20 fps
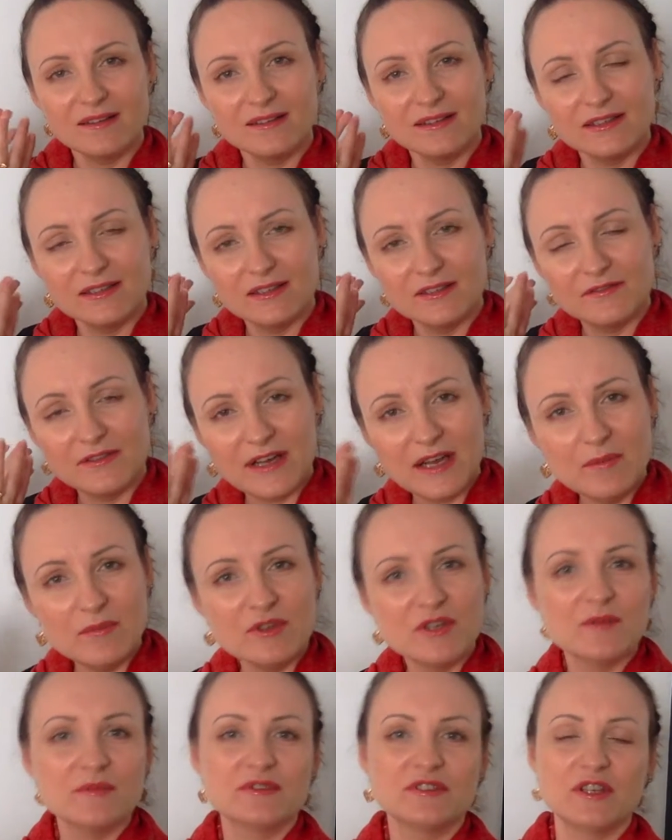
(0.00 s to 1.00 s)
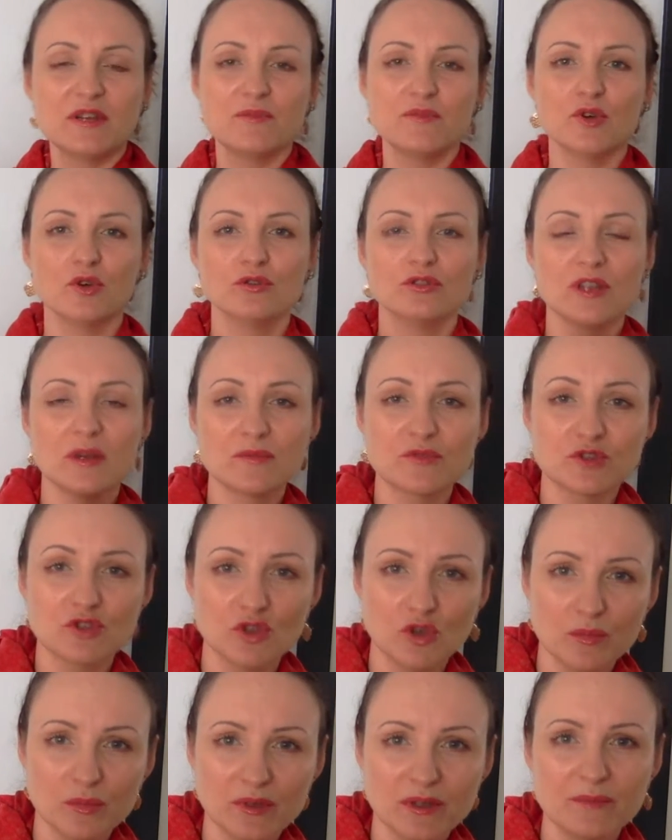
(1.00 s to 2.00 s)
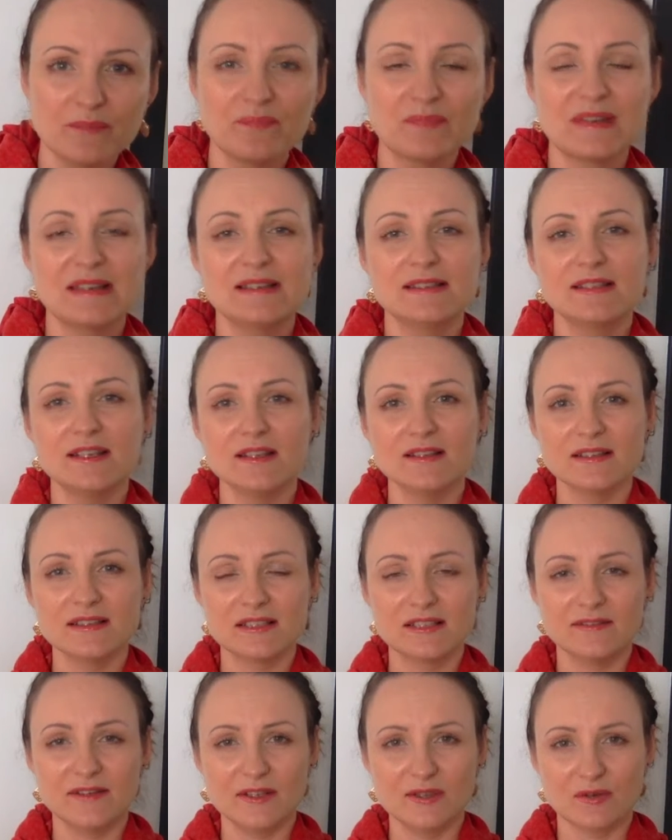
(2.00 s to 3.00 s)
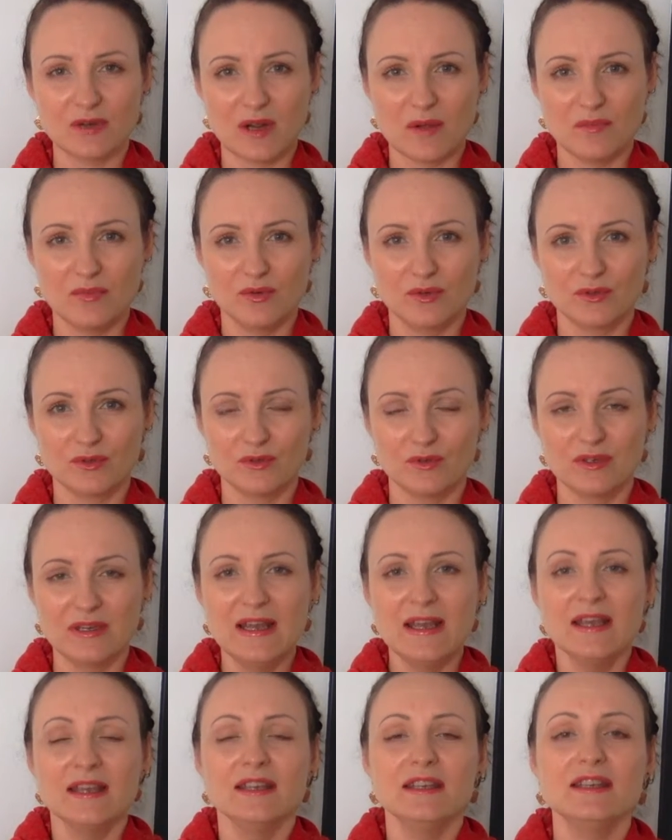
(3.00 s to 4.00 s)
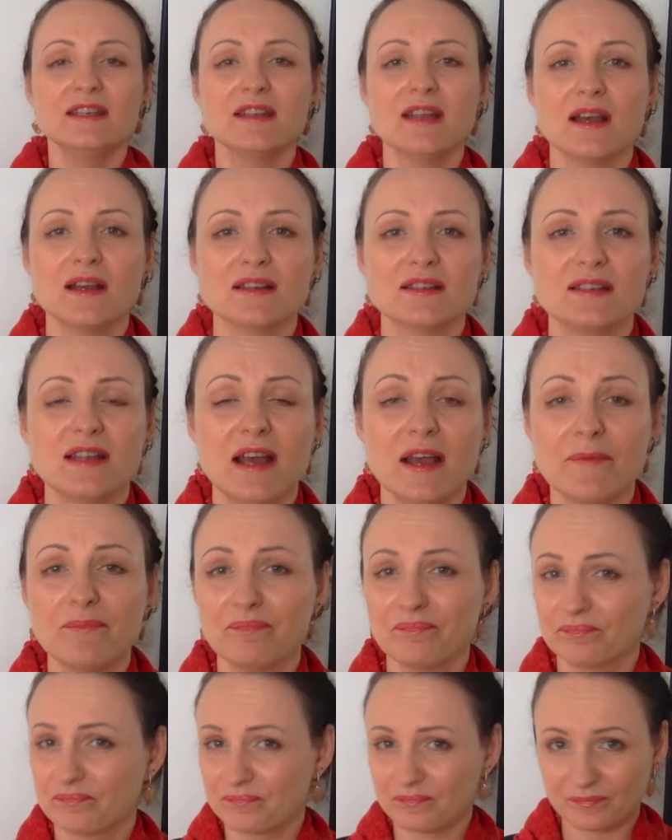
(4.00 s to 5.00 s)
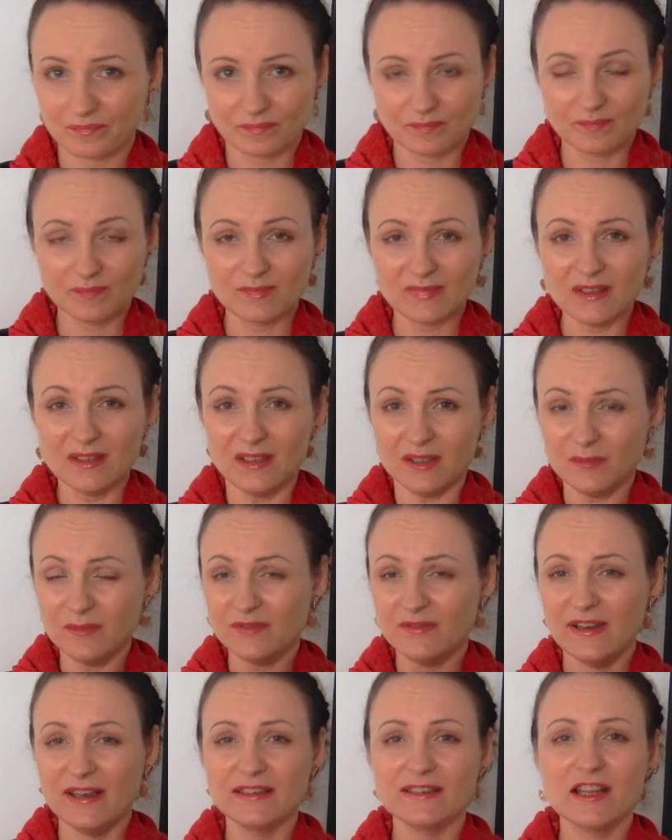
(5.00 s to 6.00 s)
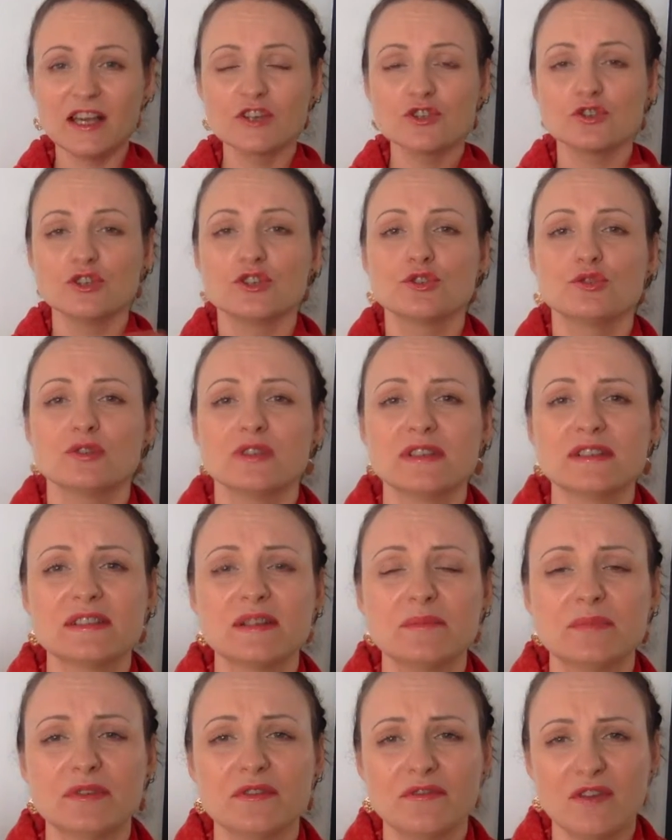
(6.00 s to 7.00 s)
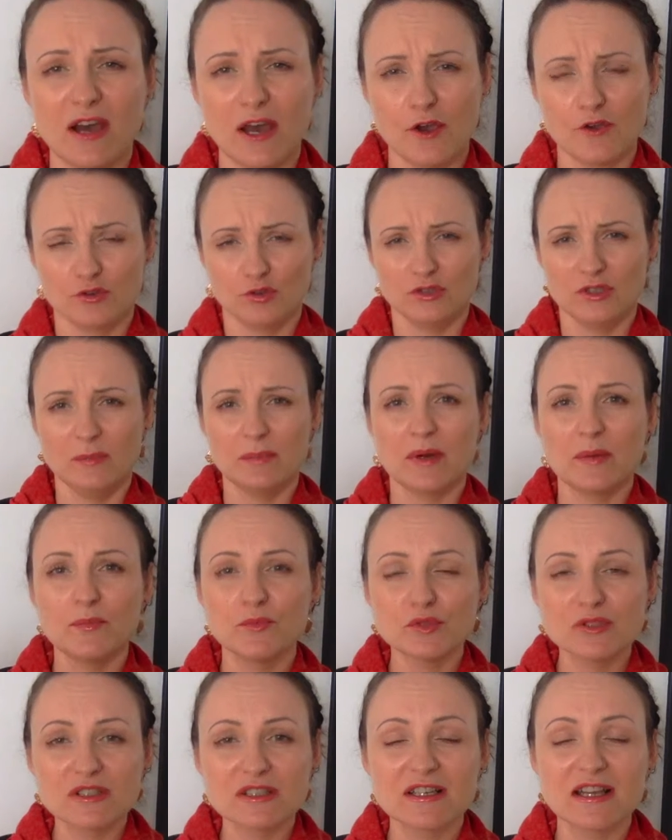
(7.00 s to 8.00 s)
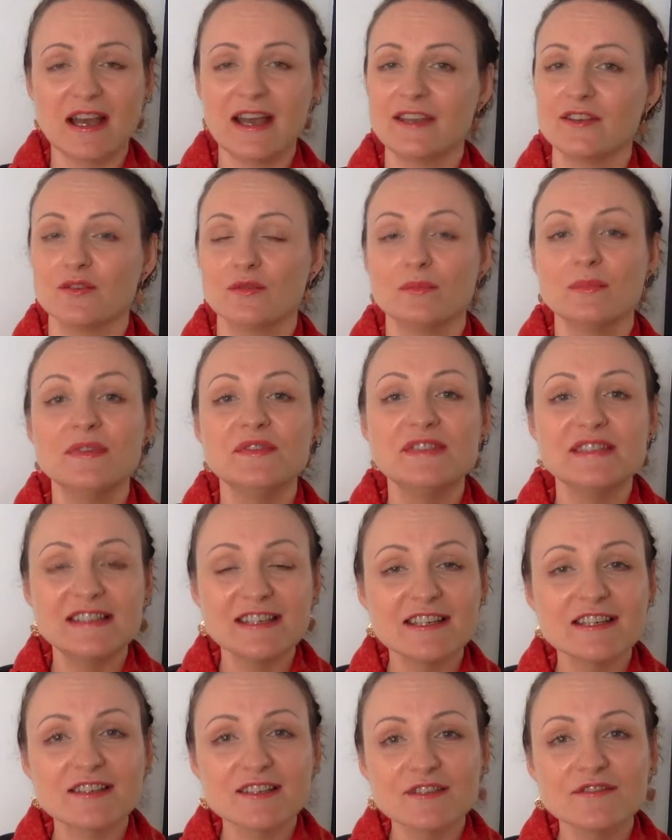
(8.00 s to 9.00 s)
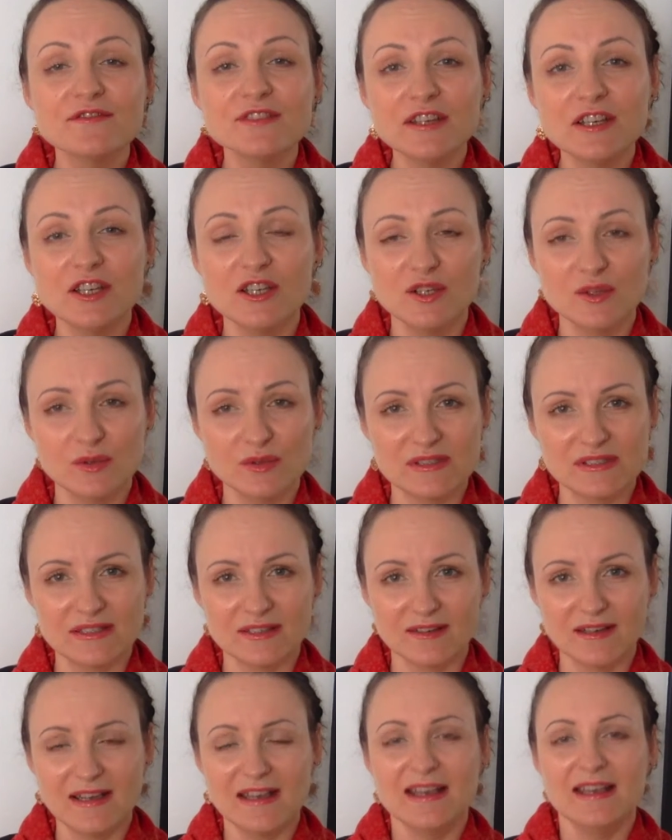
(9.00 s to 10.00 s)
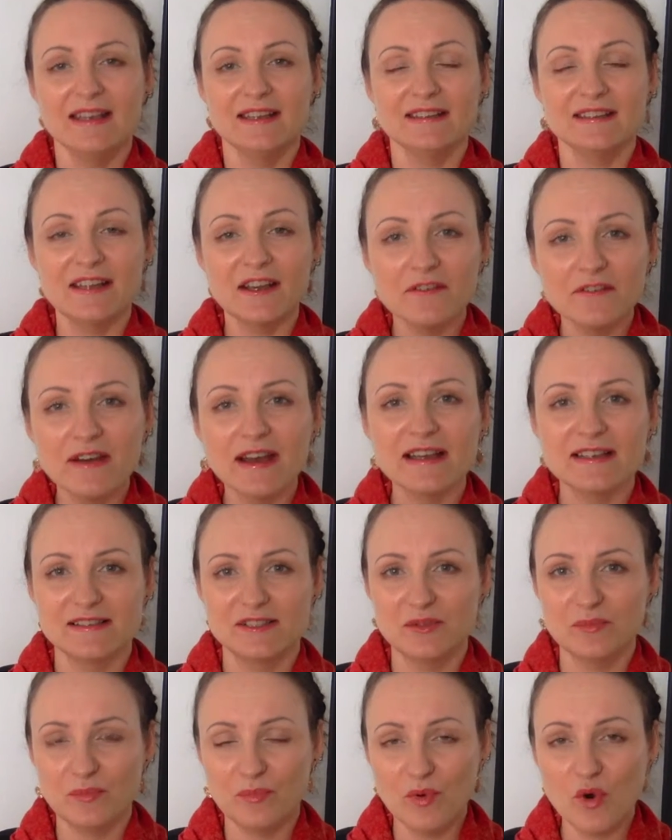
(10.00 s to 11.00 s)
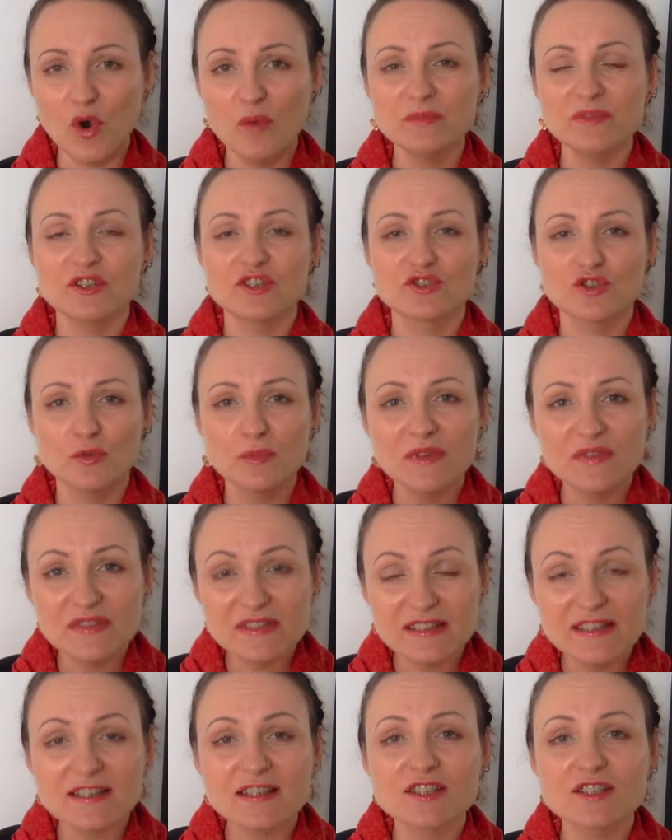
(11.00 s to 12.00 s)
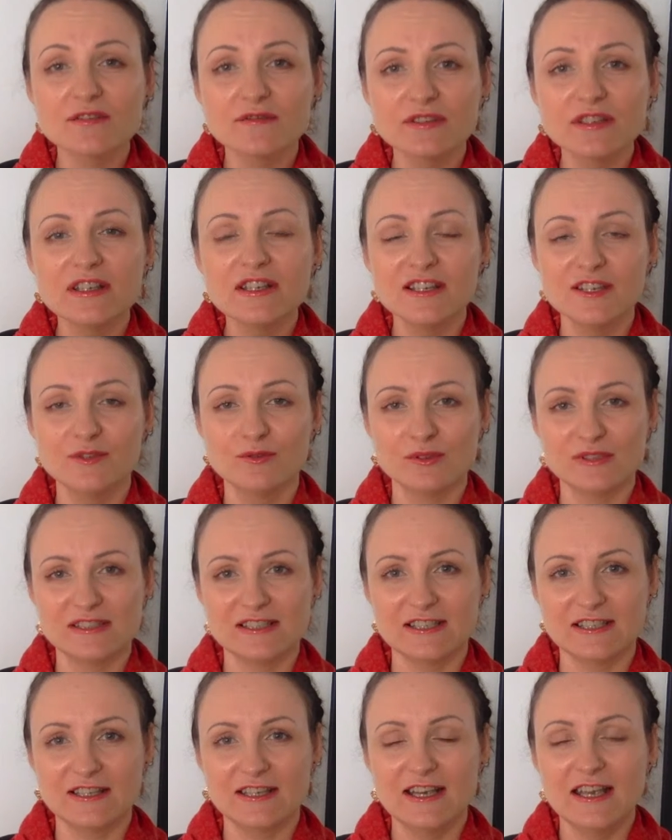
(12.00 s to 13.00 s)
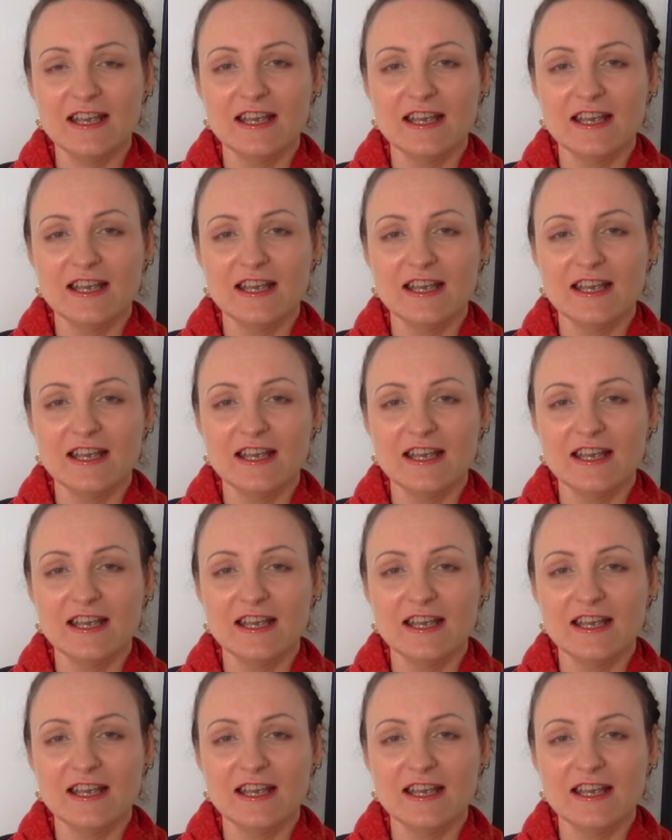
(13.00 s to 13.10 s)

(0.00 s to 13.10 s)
э, временем с ребенком, чтобы сделать свою работу. Иногда а, Бывает так, что я что-то забываю, что-то пропускаю. Мы все живые люди давайте помнить, что мы все живые люди.